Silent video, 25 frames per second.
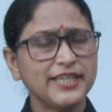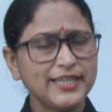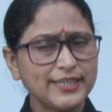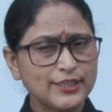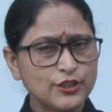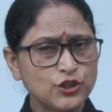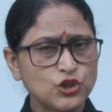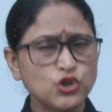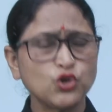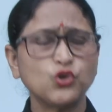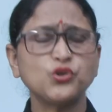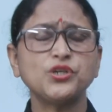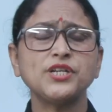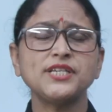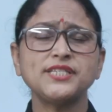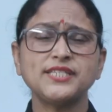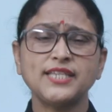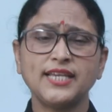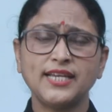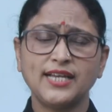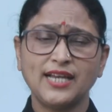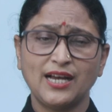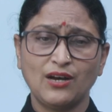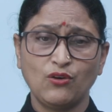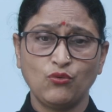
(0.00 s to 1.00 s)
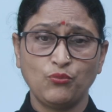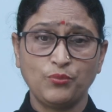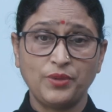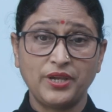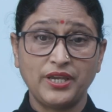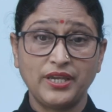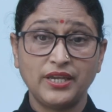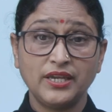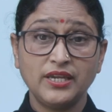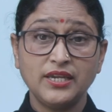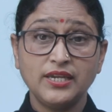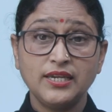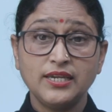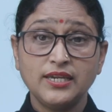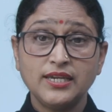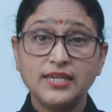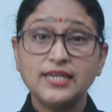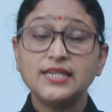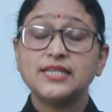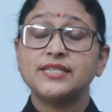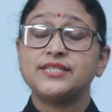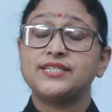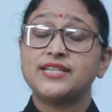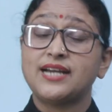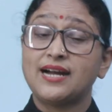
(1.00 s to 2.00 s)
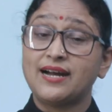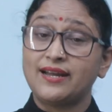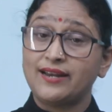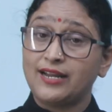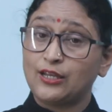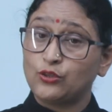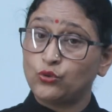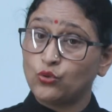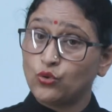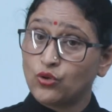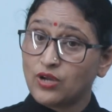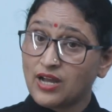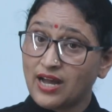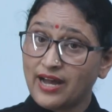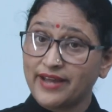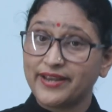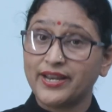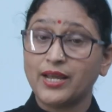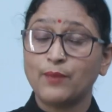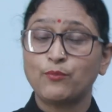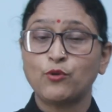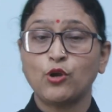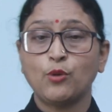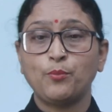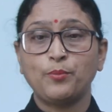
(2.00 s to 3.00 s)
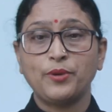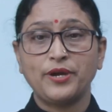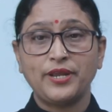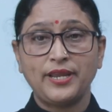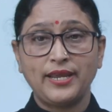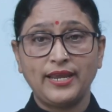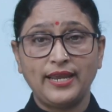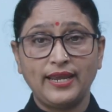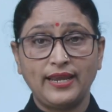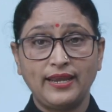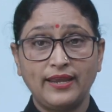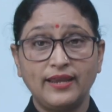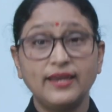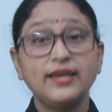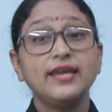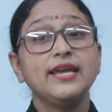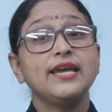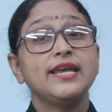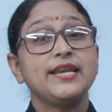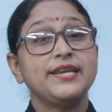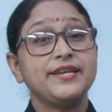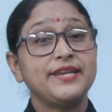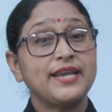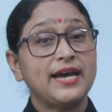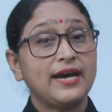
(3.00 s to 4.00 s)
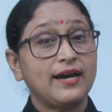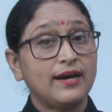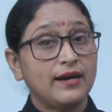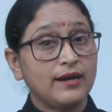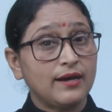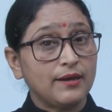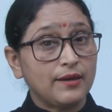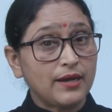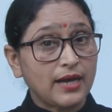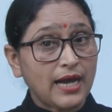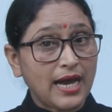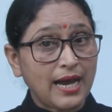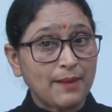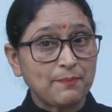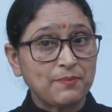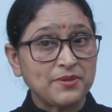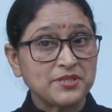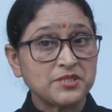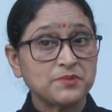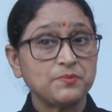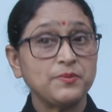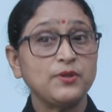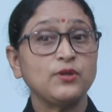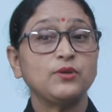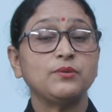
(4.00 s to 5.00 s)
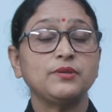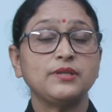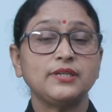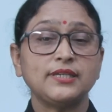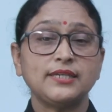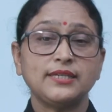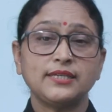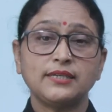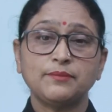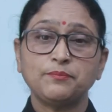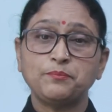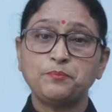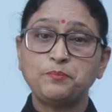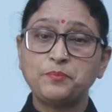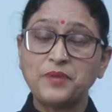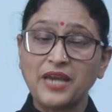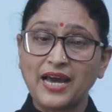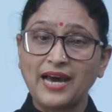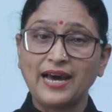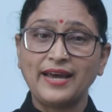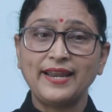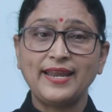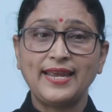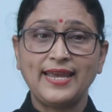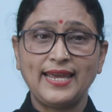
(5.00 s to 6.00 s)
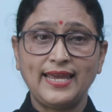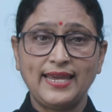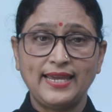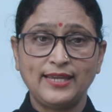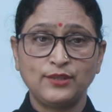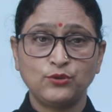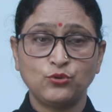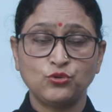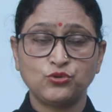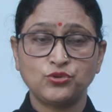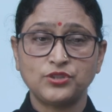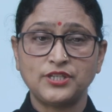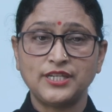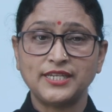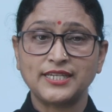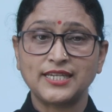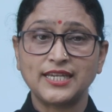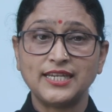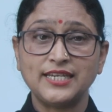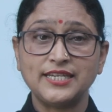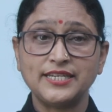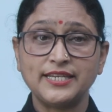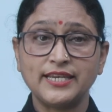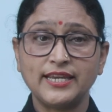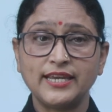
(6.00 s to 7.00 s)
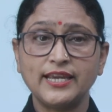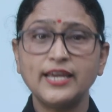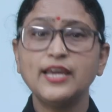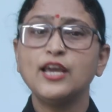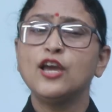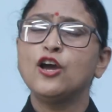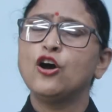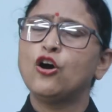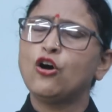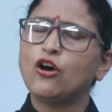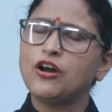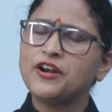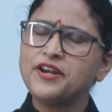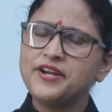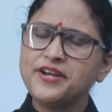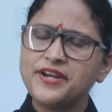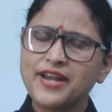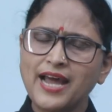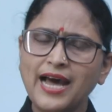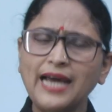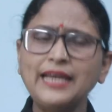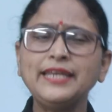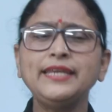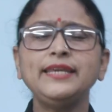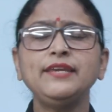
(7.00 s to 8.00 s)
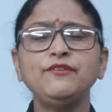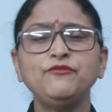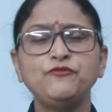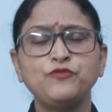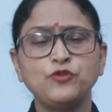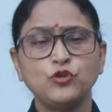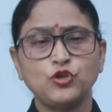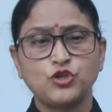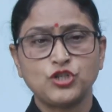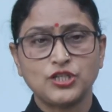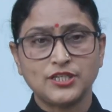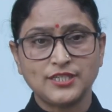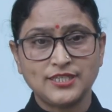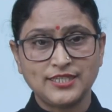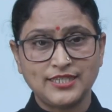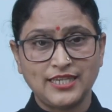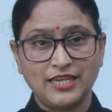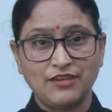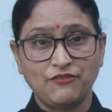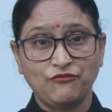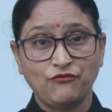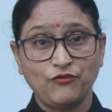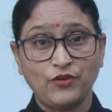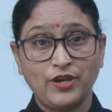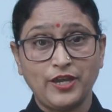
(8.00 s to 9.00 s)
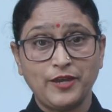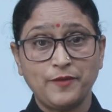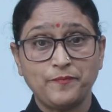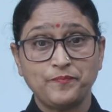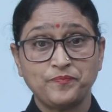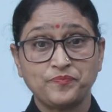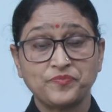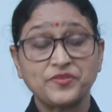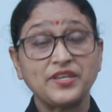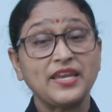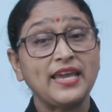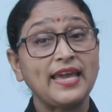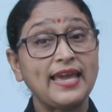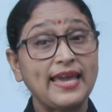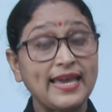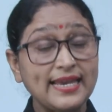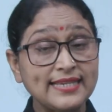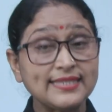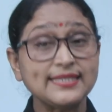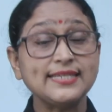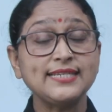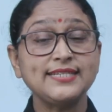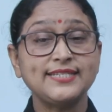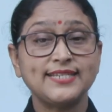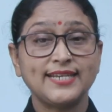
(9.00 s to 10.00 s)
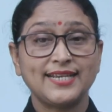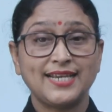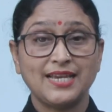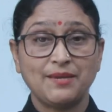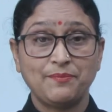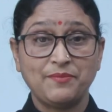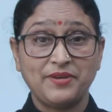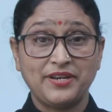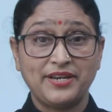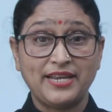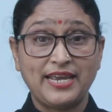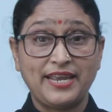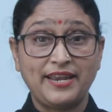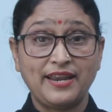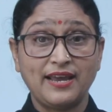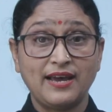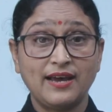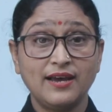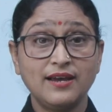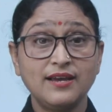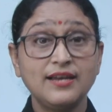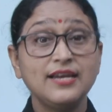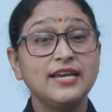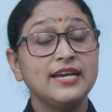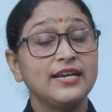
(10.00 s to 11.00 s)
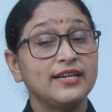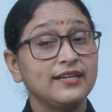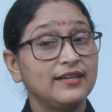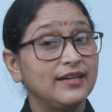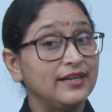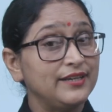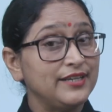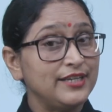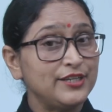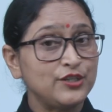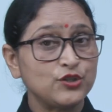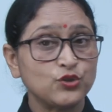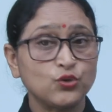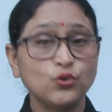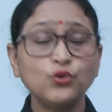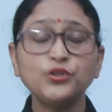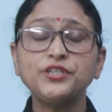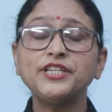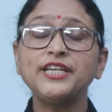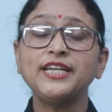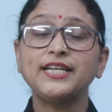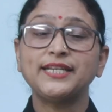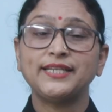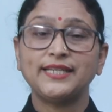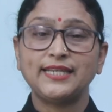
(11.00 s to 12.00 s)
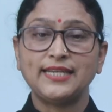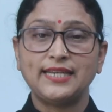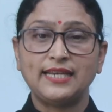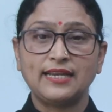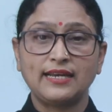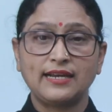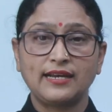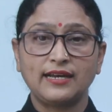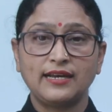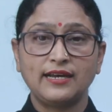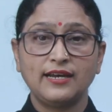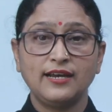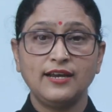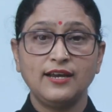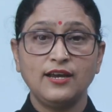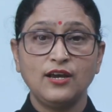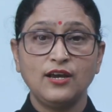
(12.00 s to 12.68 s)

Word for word: एक छोटे से गांव में जहाँ ना तो खाना प्रॉपर है ना आपस में प्यार है एक दूसरे के लिए और ना ही फ्यूचर सेफ है ऐसी जगह में रहना गणेश को ठीक नहीं लगा